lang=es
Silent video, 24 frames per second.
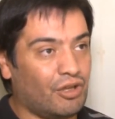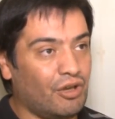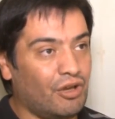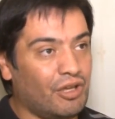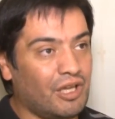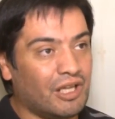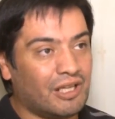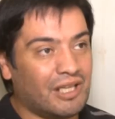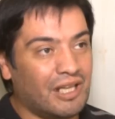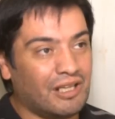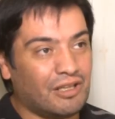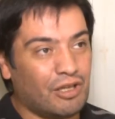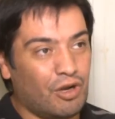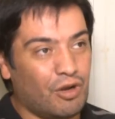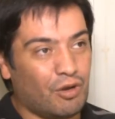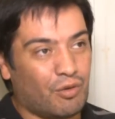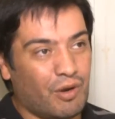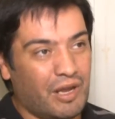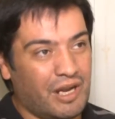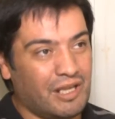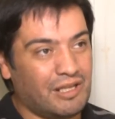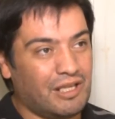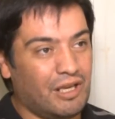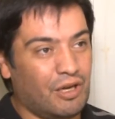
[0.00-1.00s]
que hoy está entre los
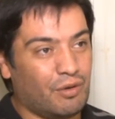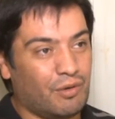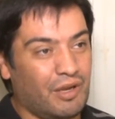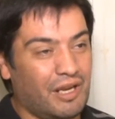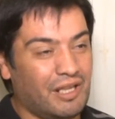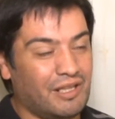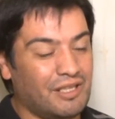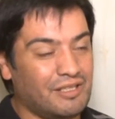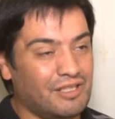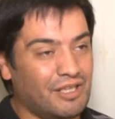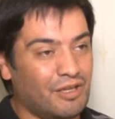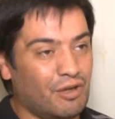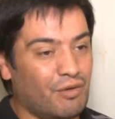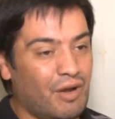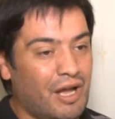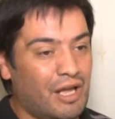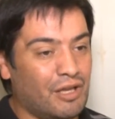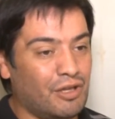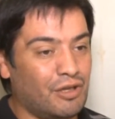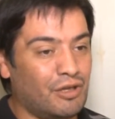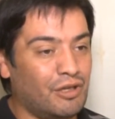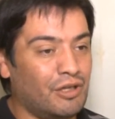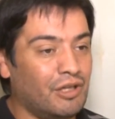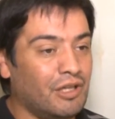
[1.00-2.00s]
40 y los 45
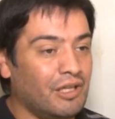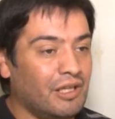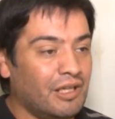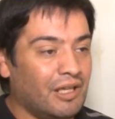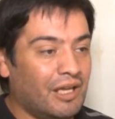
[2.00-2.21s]
años.